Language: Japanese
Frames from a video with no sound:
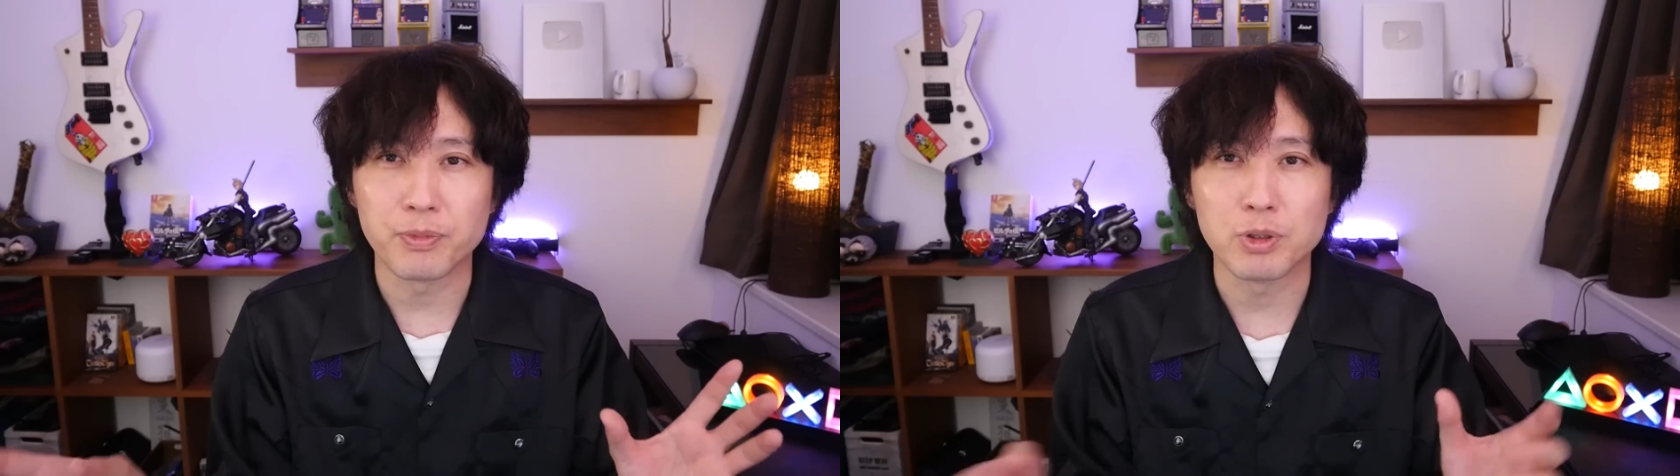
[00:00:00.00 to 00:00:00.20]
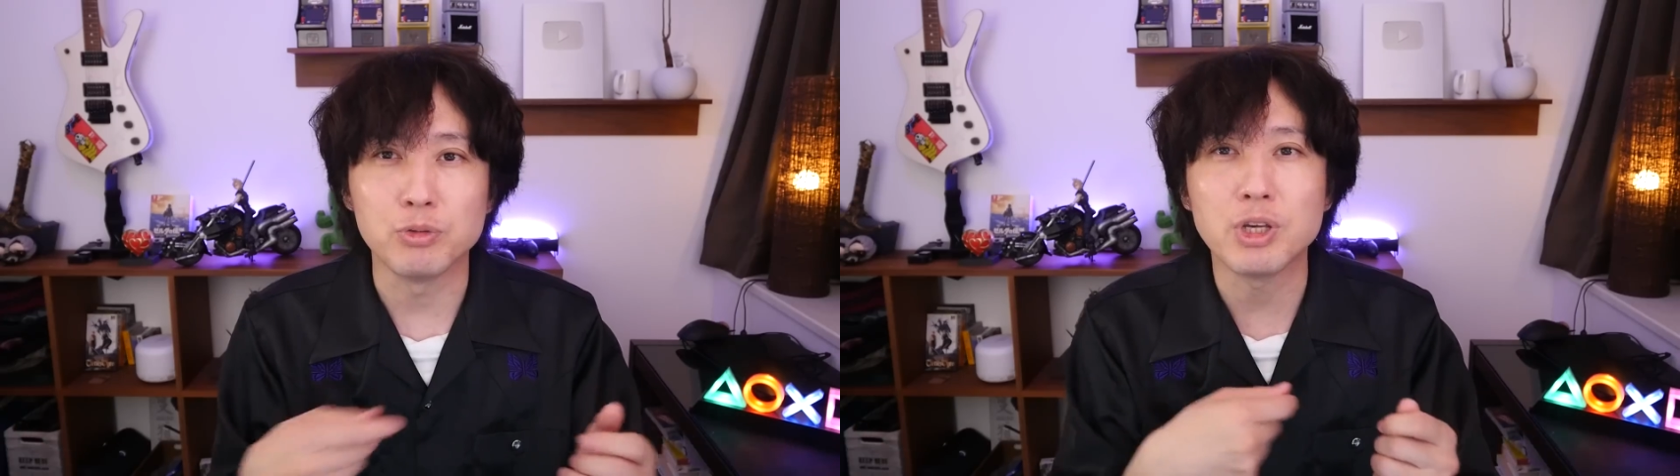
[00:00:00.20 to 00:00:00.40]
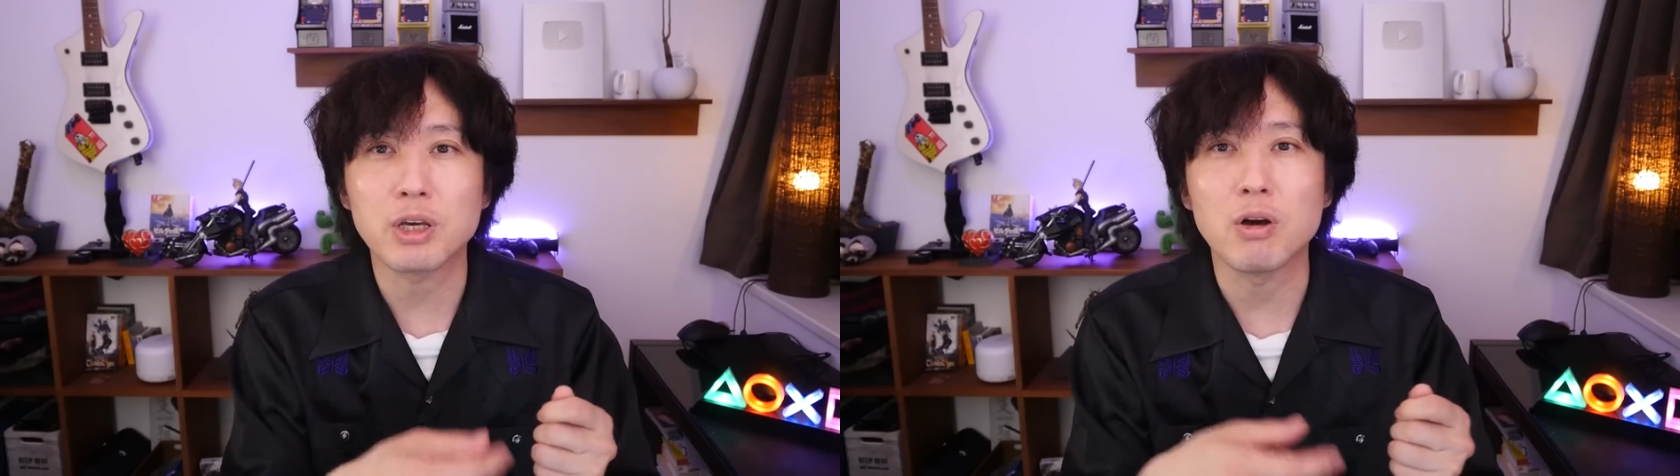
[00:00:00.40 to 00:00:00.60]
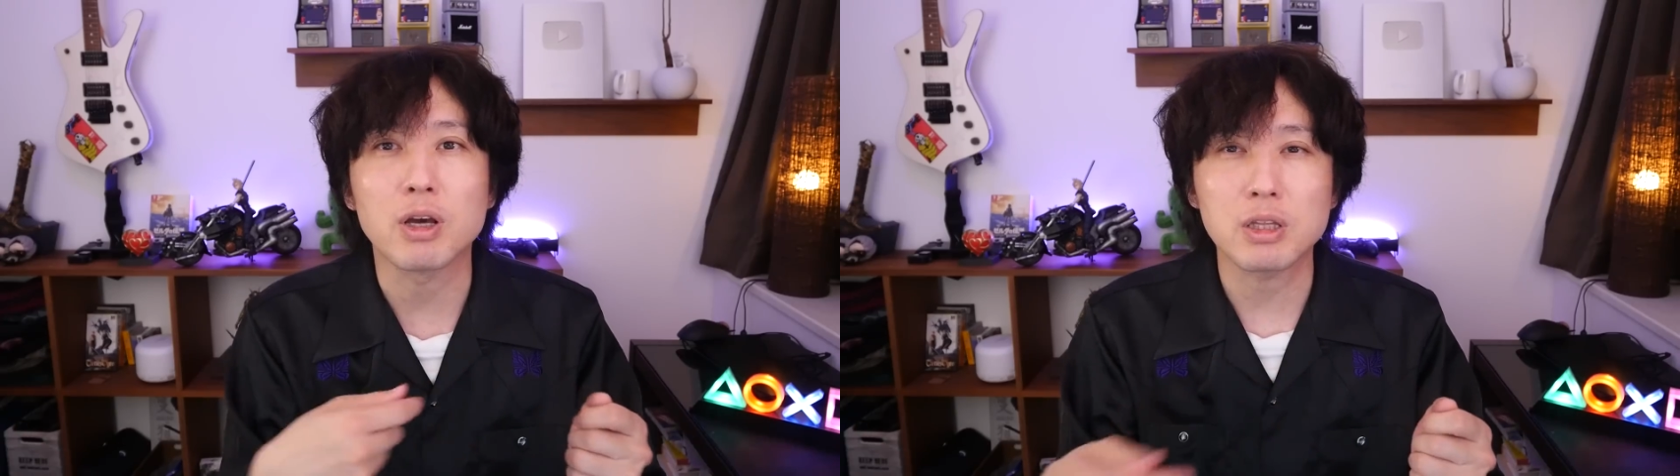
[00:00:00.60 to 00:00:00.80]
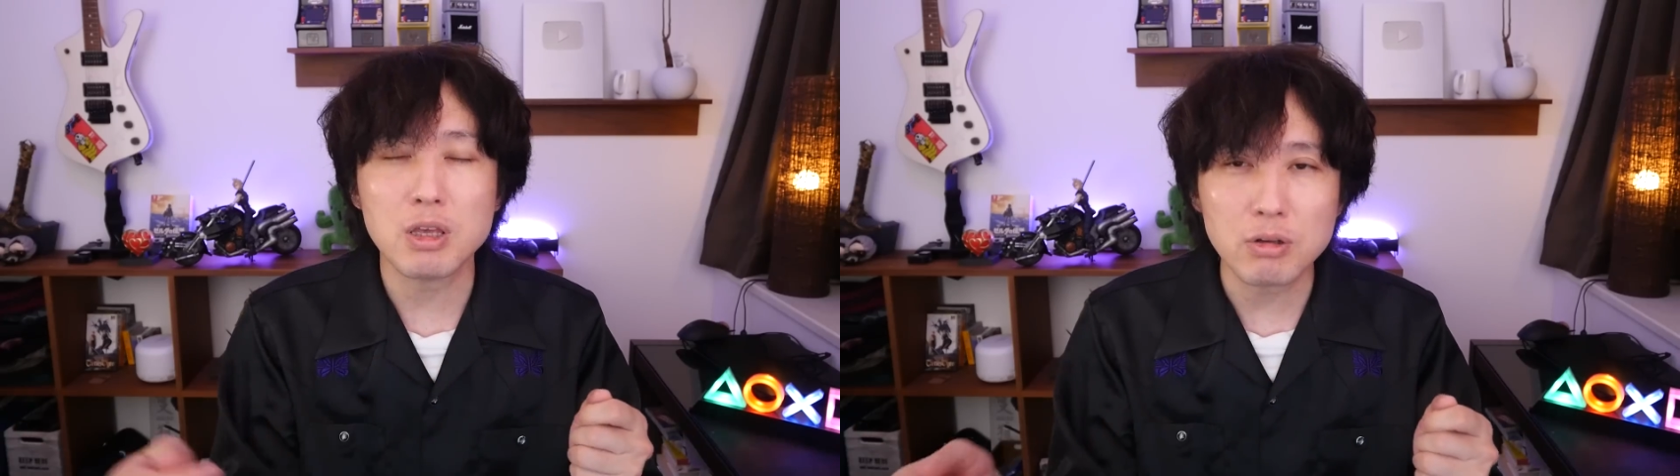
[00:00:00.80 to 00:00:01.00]
売り上げを上
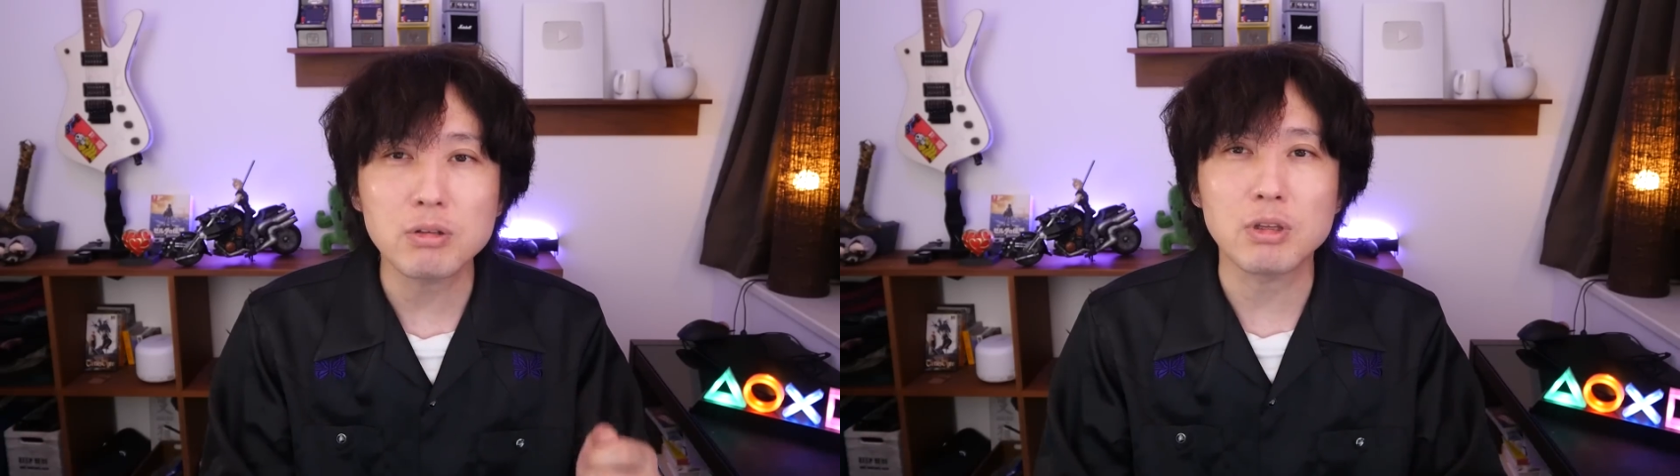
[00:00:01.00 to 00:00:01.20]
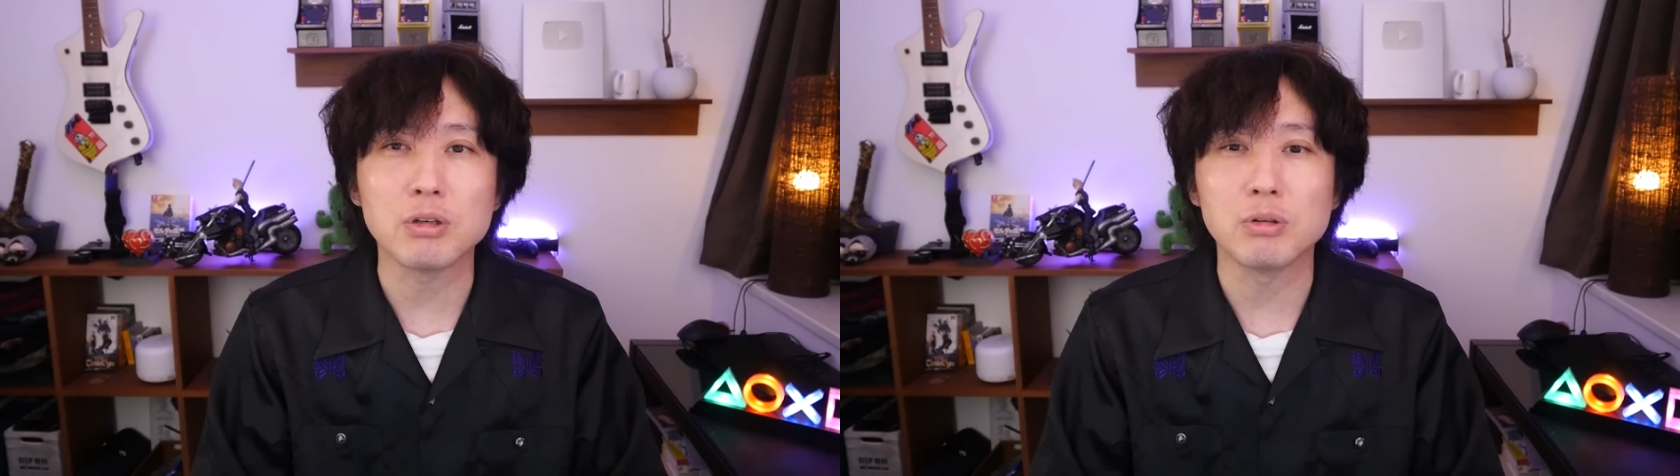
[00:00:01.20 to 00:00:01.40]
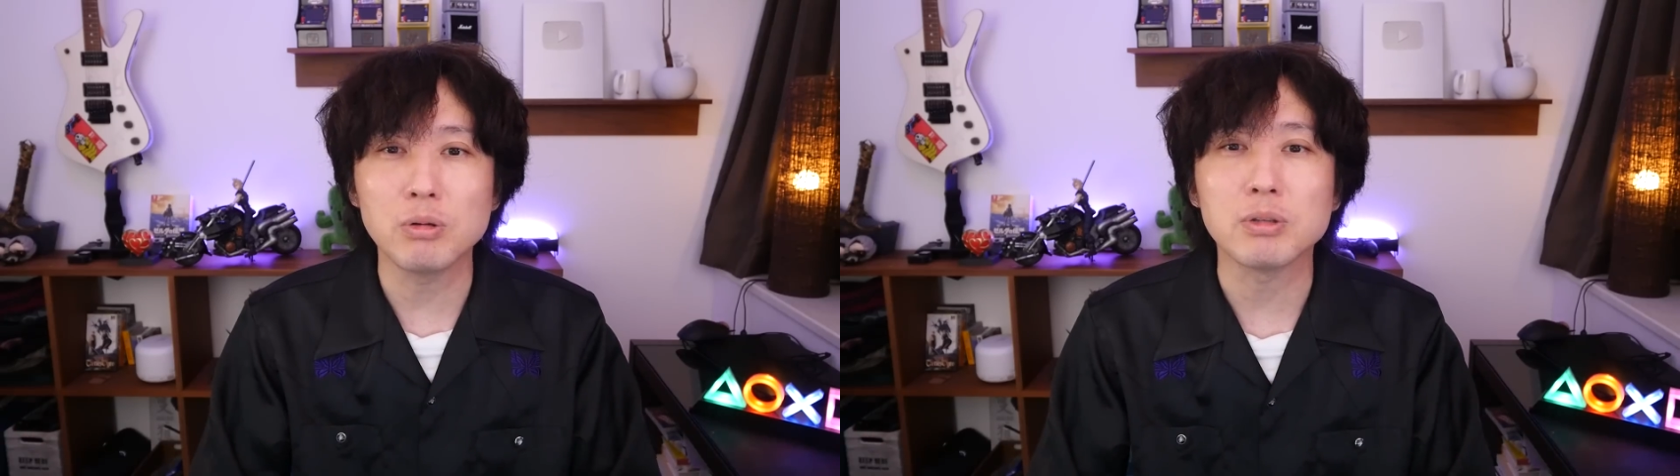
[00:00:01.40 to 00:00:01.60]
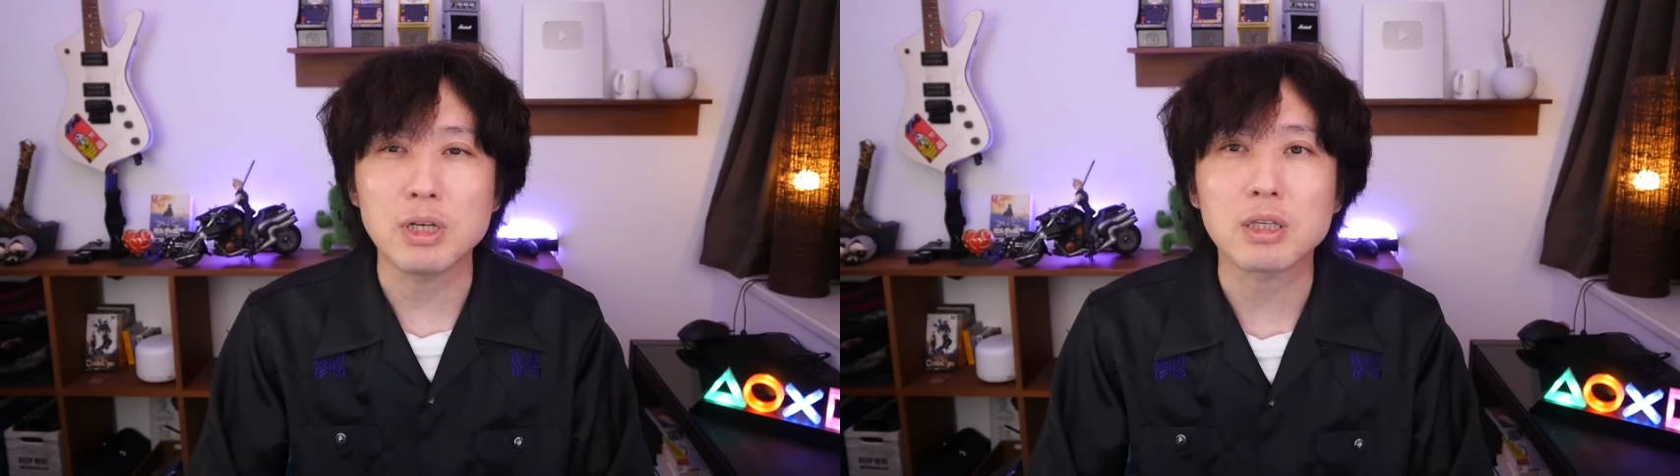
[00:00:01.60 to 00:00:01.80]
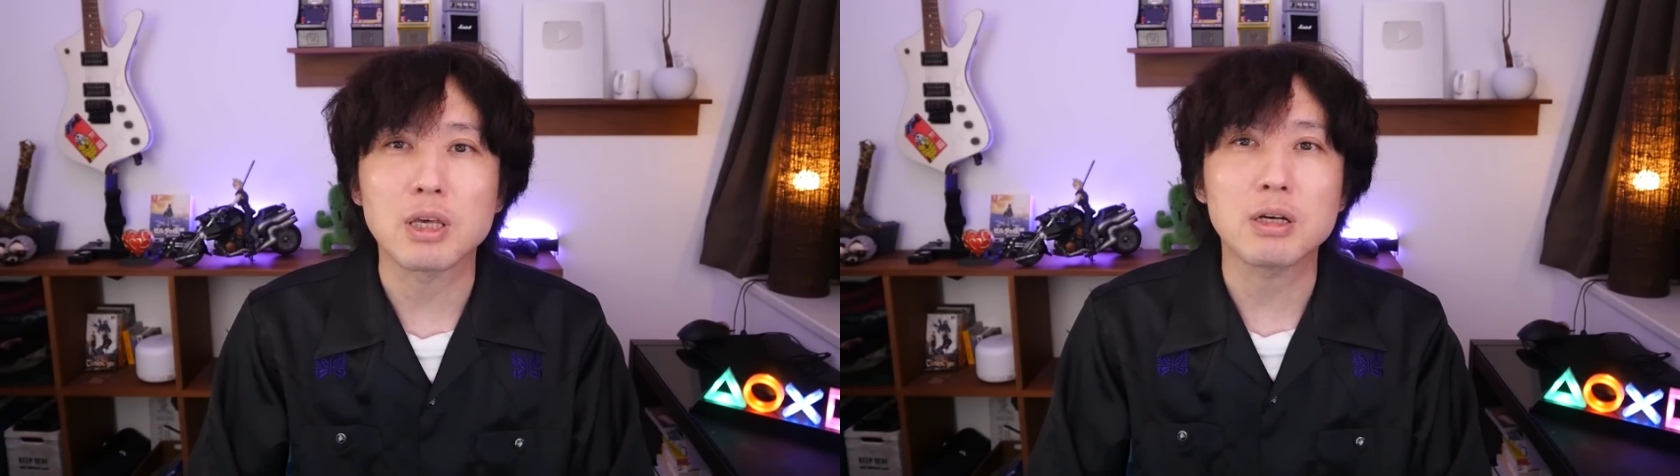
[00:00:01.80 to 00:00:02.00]
げていくっていうよう
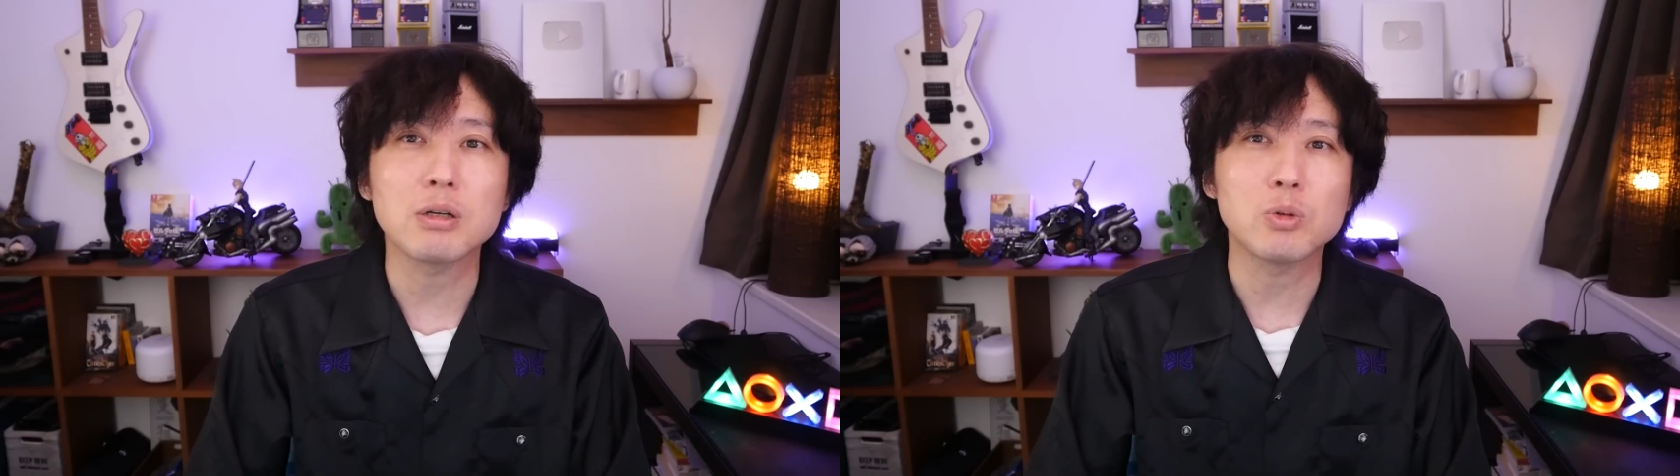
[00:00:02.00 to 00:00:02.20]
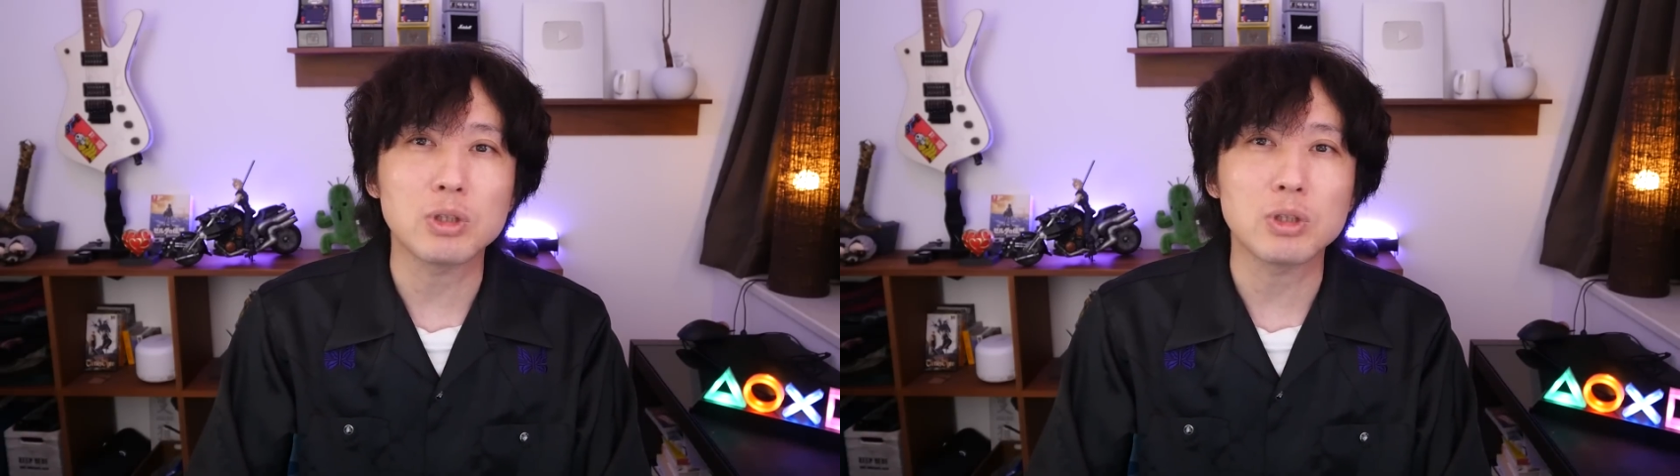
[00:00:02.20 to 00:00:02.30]
な計画を